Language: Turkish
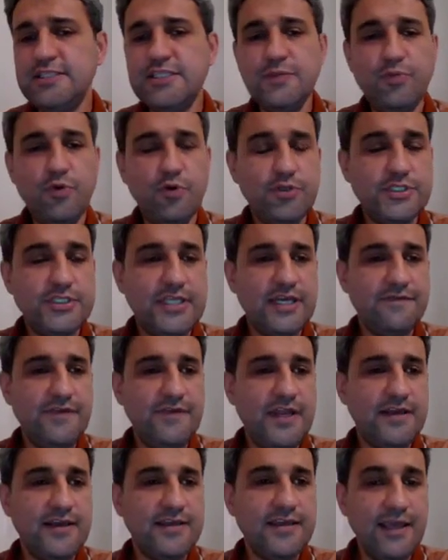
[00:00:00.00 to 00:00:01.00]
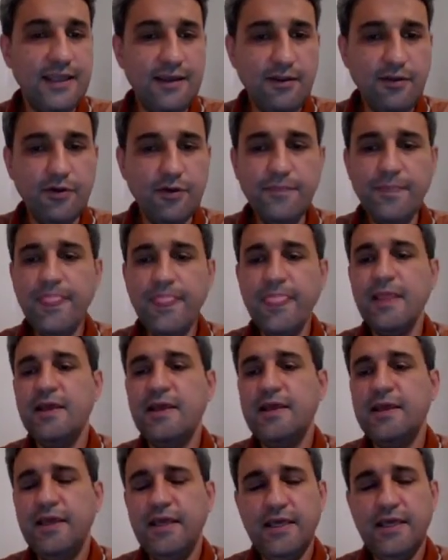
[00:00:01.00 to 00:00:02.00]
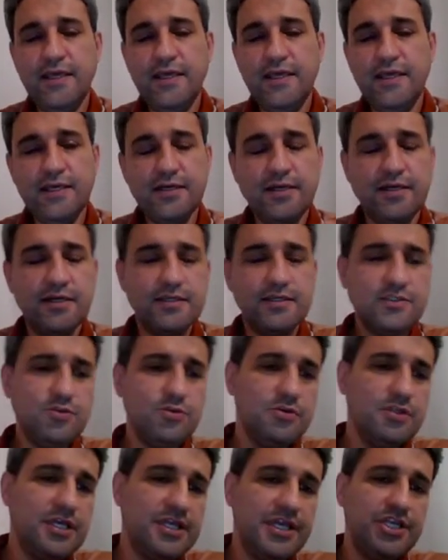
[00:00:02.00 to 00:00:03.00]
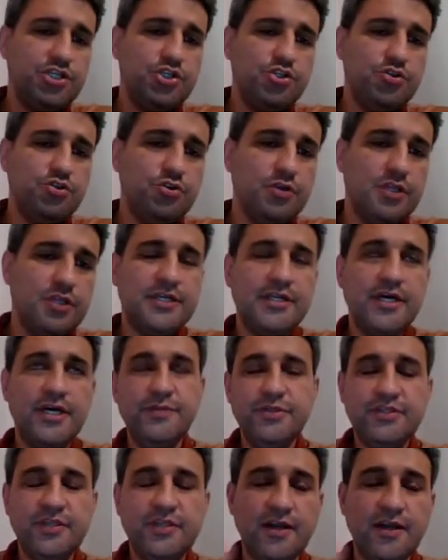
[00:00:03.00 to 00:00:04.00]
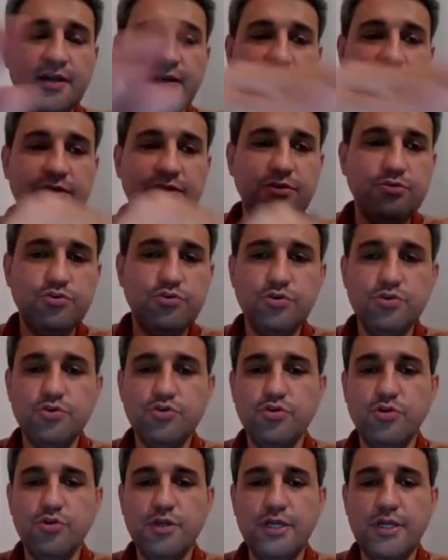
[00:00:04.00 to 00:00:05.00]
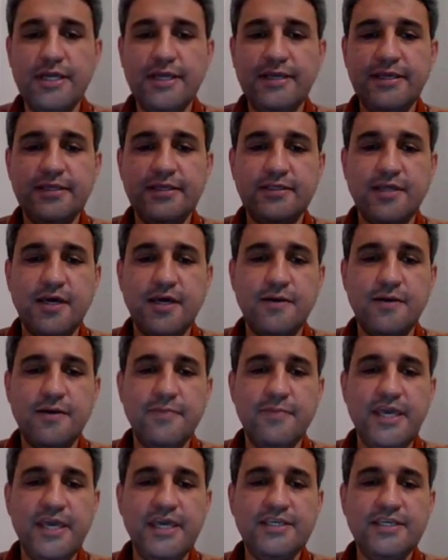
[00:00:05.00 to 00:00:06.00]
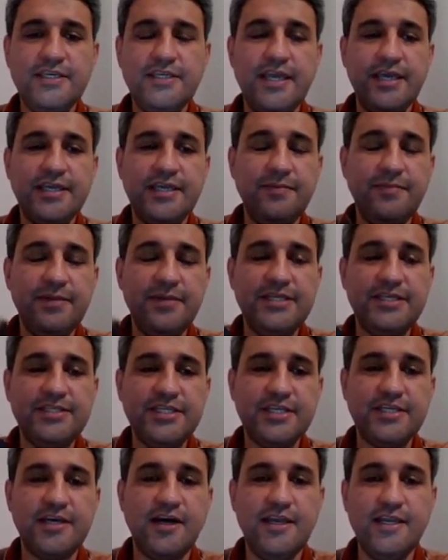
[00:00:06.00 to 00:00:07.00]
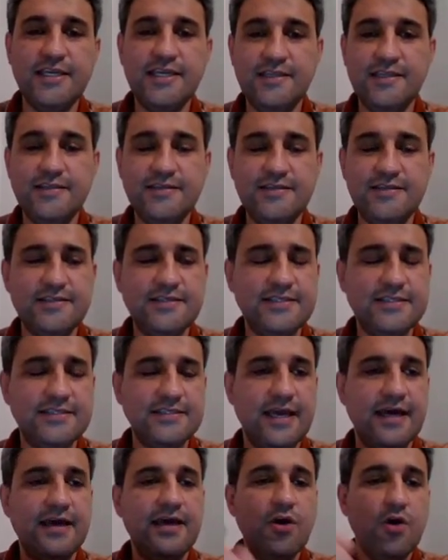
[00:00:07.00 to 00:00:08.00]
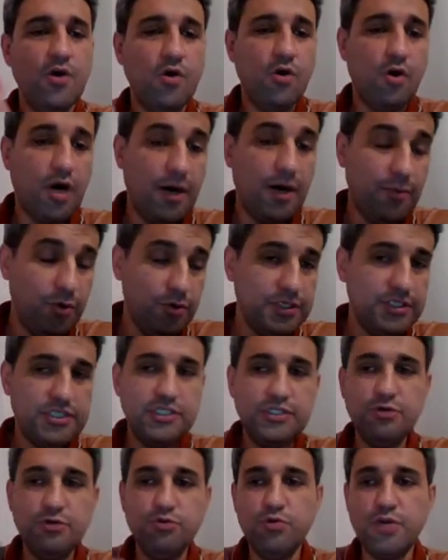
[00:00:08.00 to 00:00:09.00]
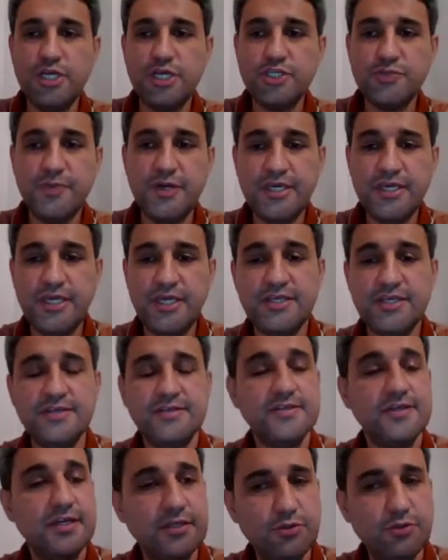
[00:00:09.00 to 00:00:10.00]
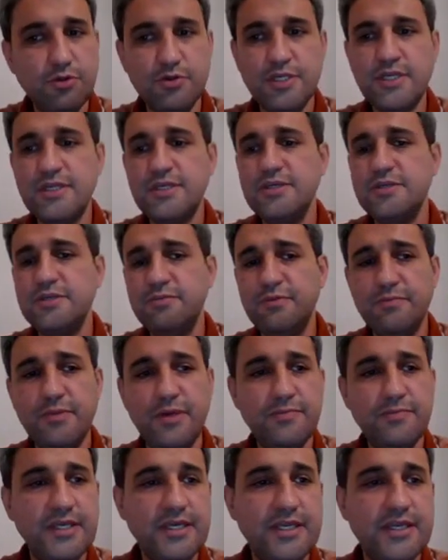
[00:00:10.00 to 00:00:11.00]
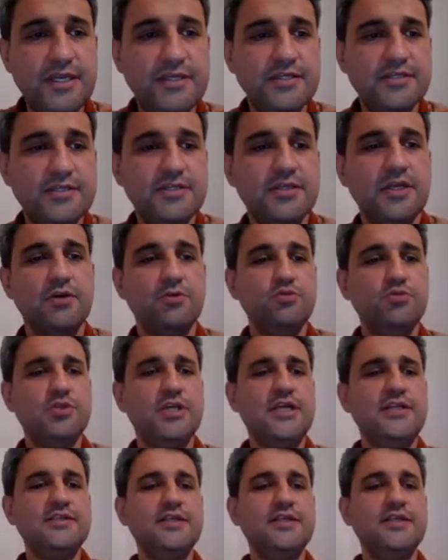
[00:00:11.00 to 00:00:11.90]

polisler falan geliyor. E, kazıyorlar, eşiyorlar. Hani bir tarlayı düşünün şöyle tam ekini ekebilecek hale getirirsin ya. Ama onun için de uğraşman gerekir. Traktör gerekir, bilmem ne gerekir. Güzelce ne hani